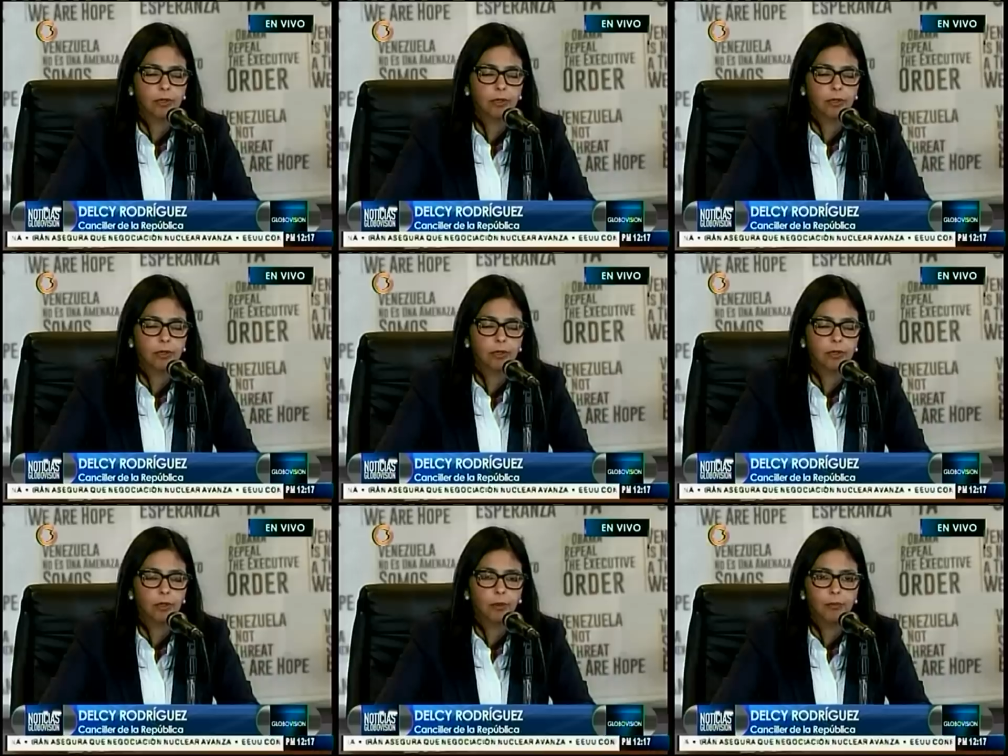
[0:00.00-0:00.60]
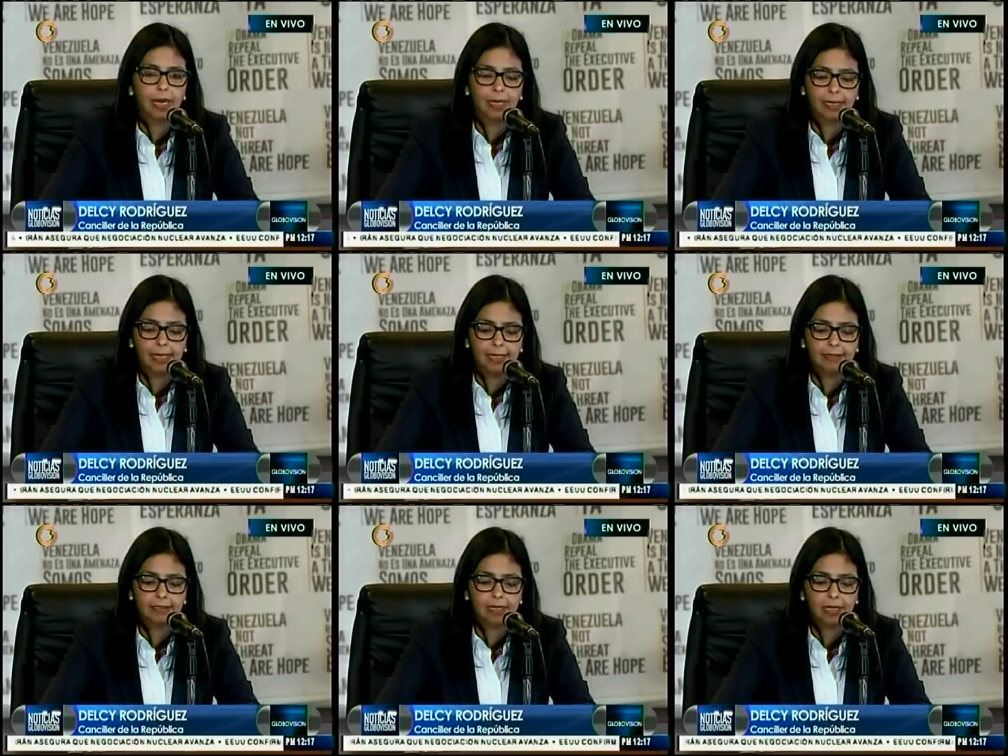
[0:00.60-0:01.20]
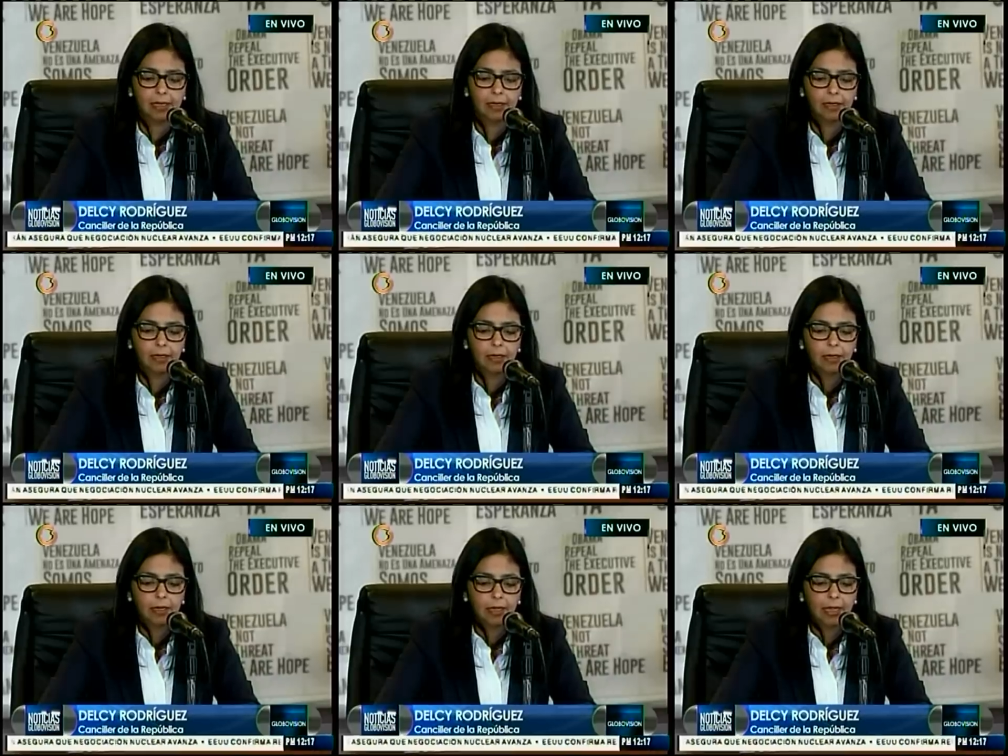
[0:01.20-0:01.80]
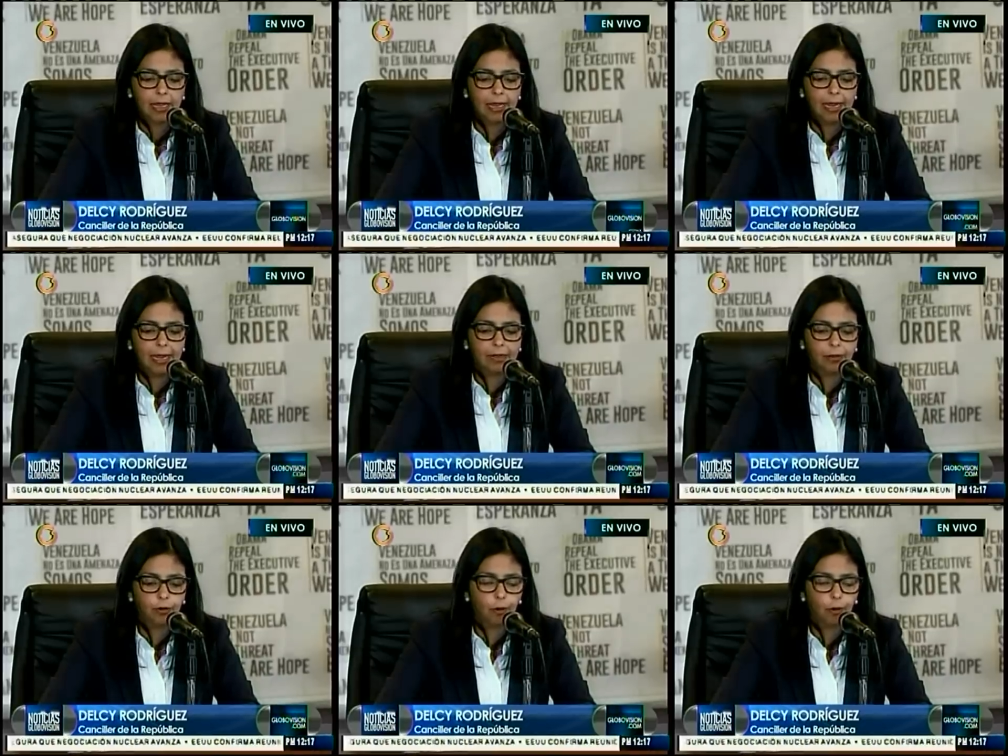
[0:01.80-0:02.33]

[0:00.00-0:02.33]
de marzo de 2015, el